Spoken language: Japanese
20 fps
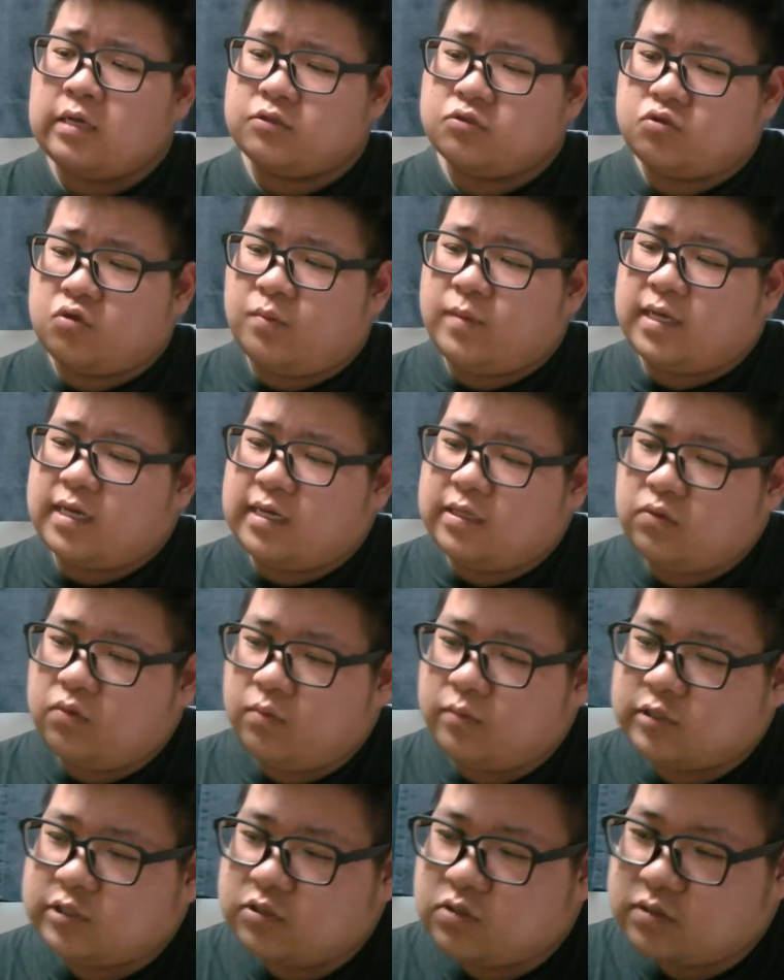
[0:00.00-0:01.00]
ドメカの
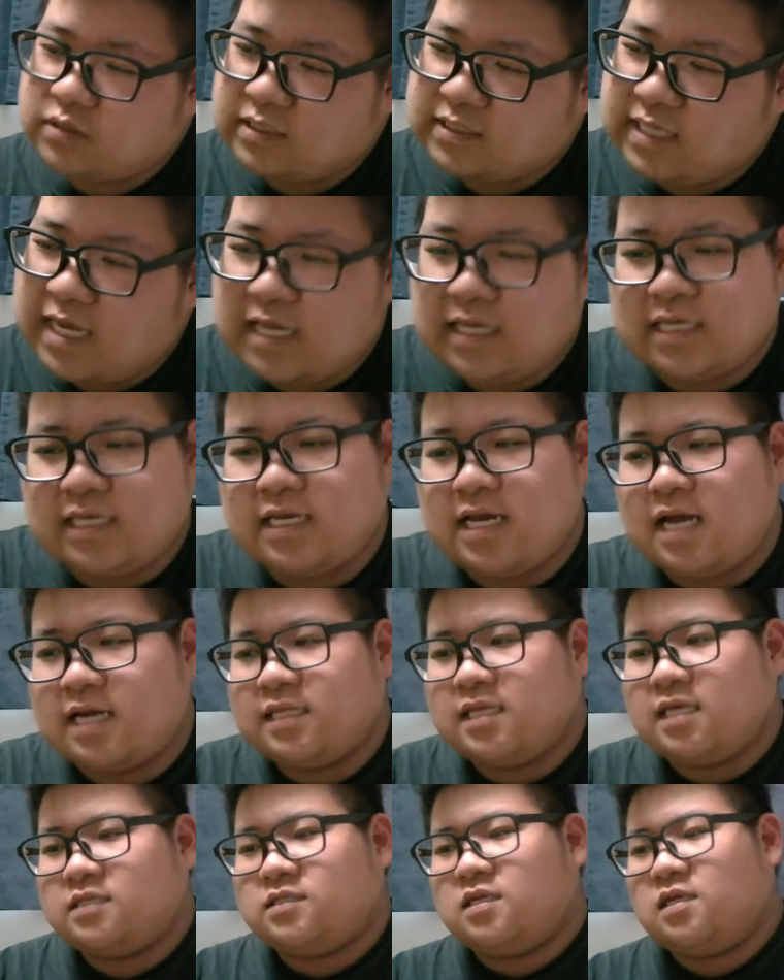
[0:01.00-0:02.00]
面白くて、最近あれ
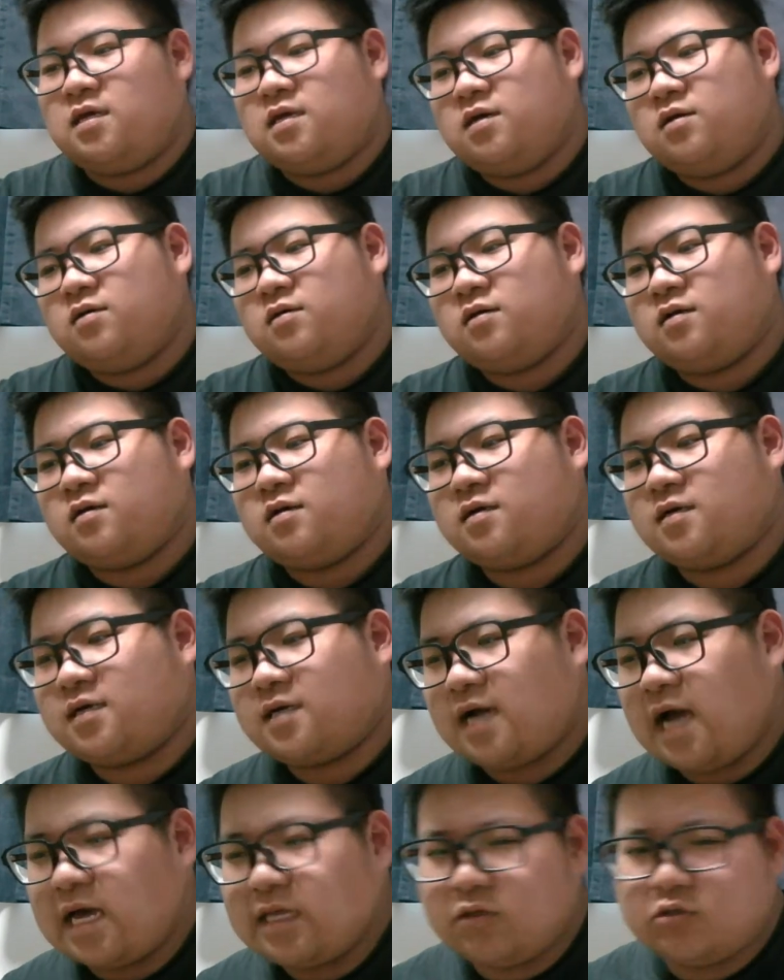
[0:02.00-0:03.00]
なんですね、
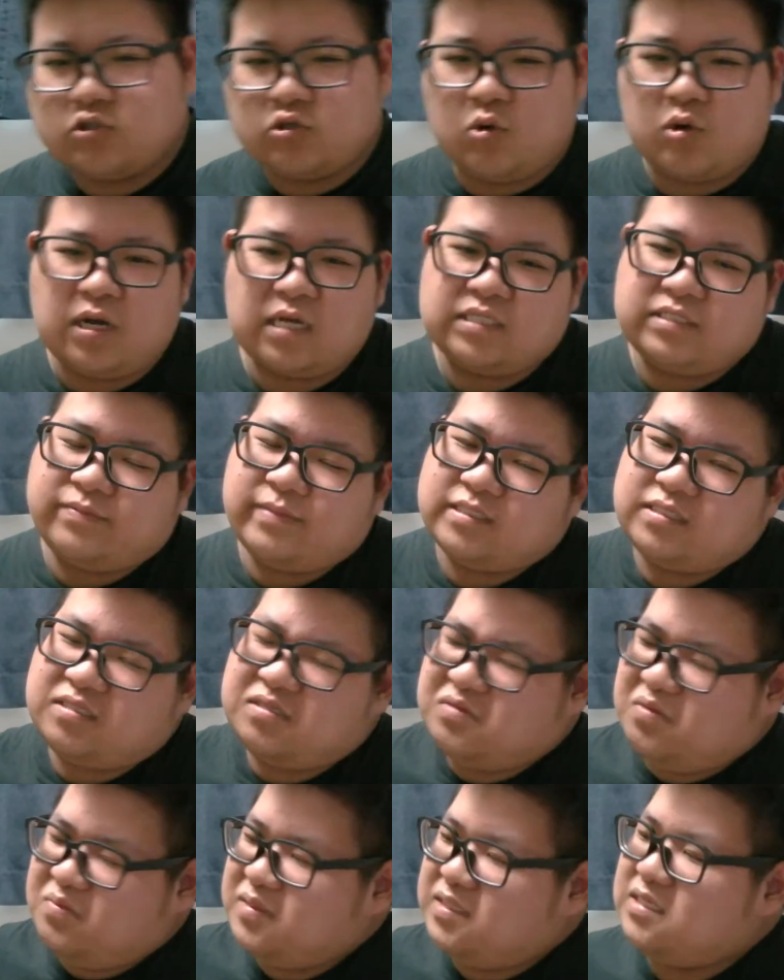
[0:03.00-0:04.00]
彼女をお借りしますって
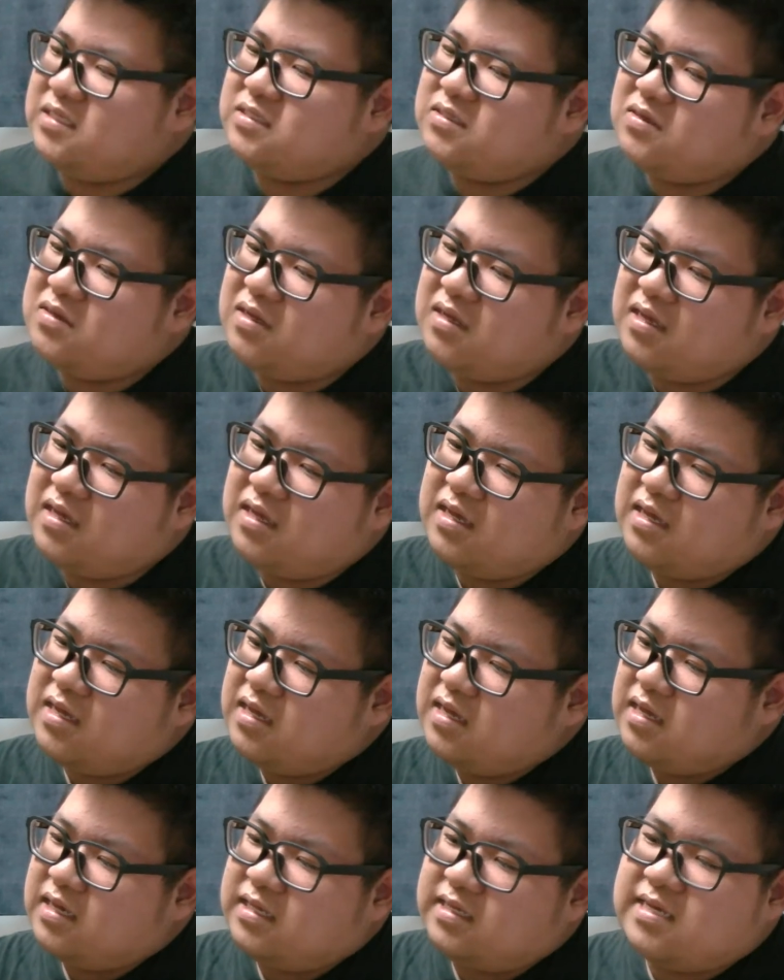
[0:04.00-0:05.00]
いうのを見てんです
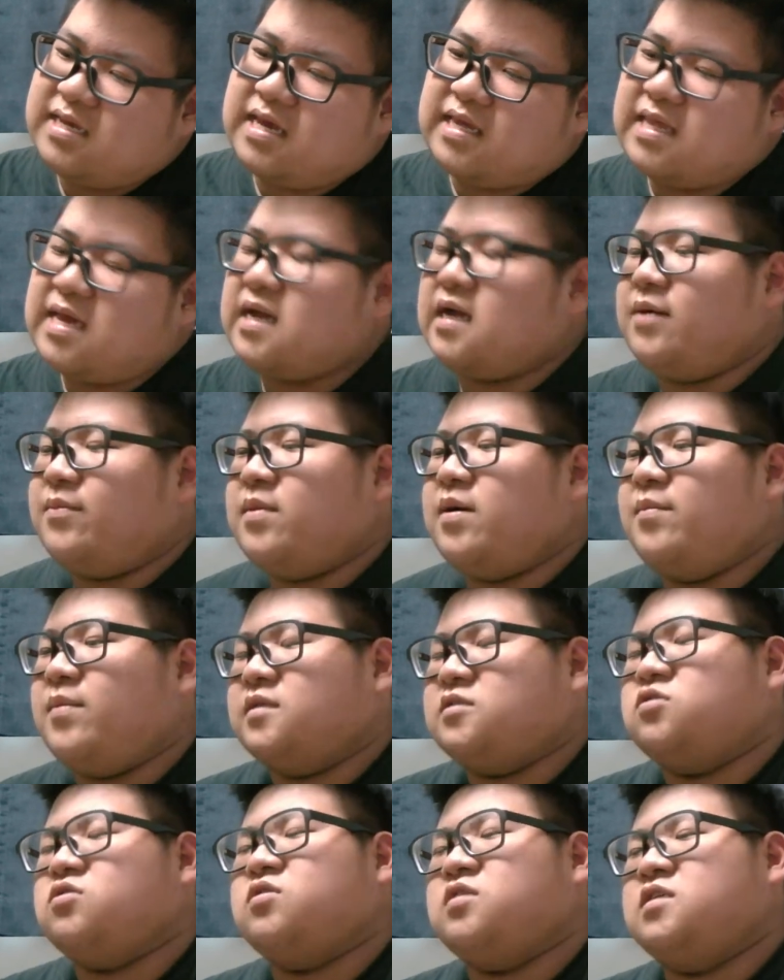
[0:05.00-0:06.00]
いや、なんかまあまあ、
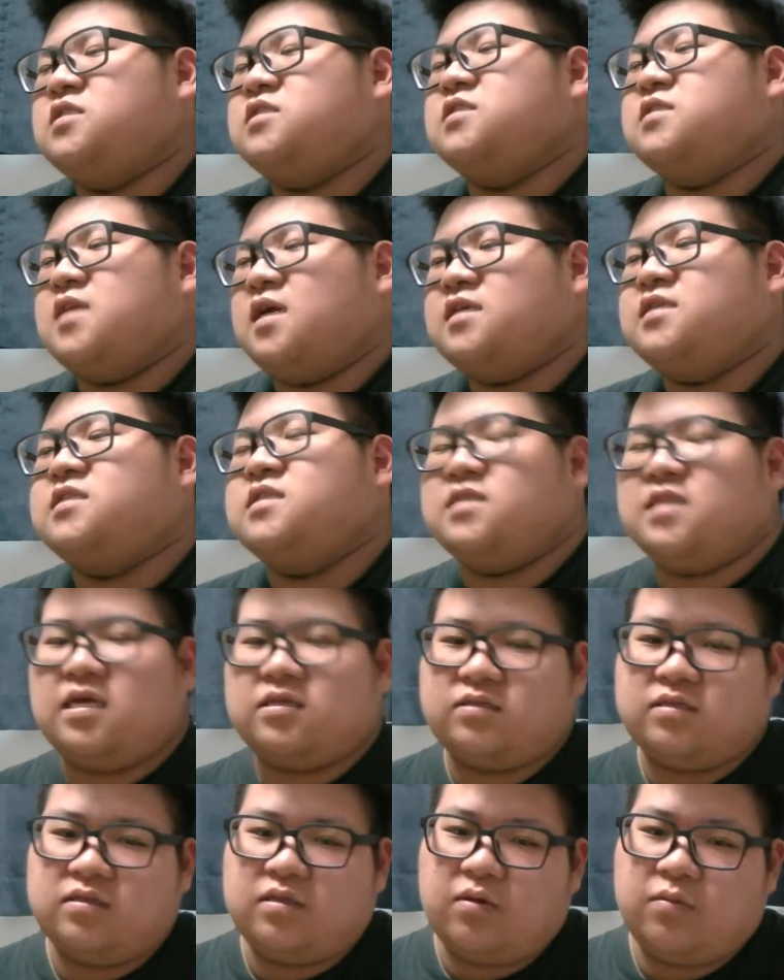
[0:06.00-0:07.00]
ちょっときついな、きつい
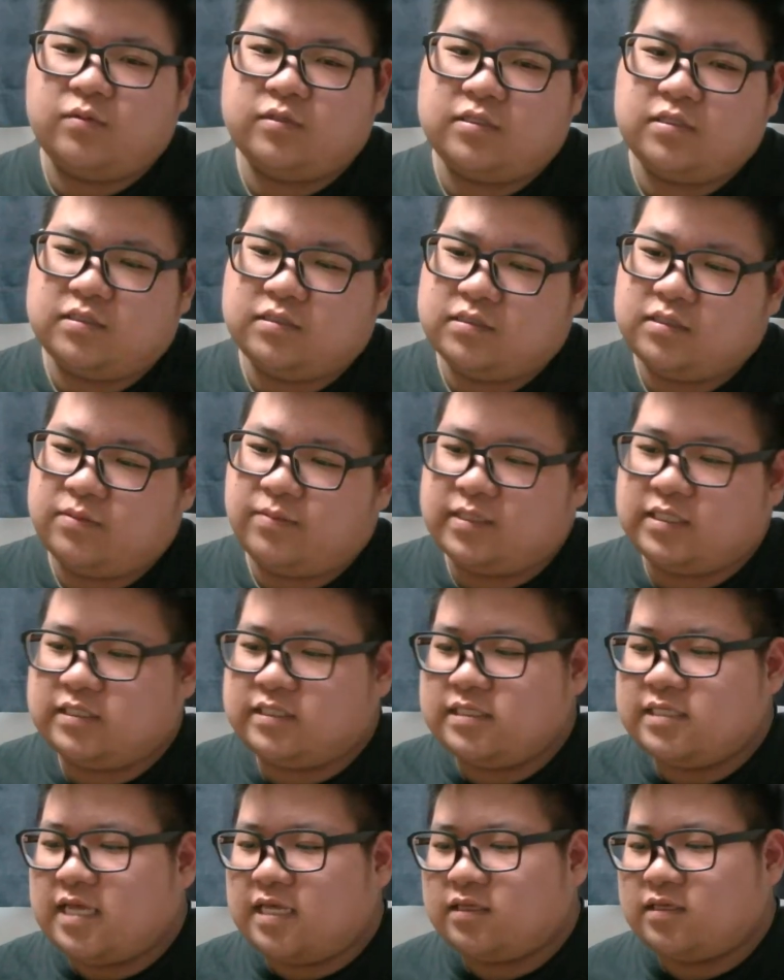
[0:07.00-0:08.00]
なっていうのは思ってるんですけども、き
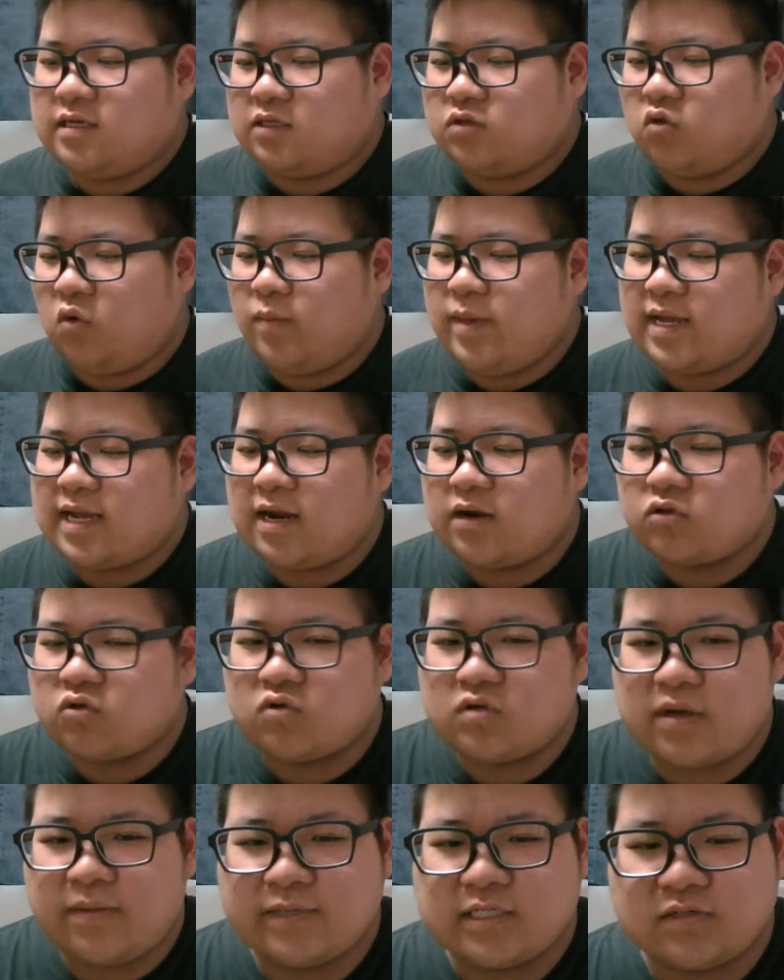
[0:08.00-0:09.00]
ついなっていうか、ドメカノと
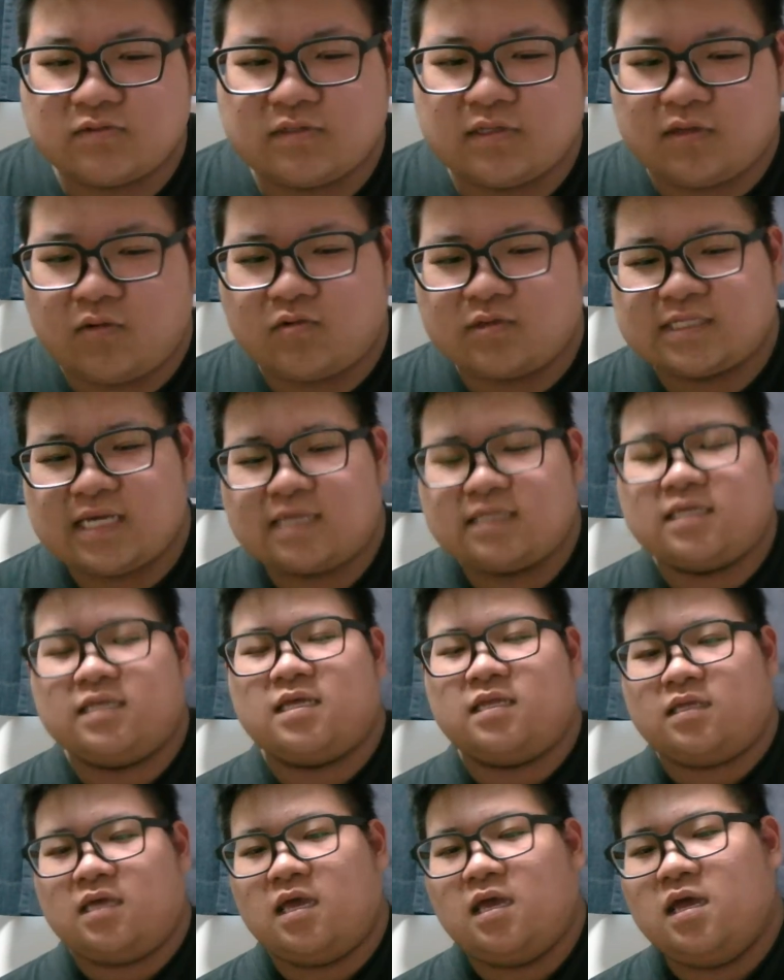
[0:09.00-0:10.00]
比べちゃうっていうのは俺最低なんで。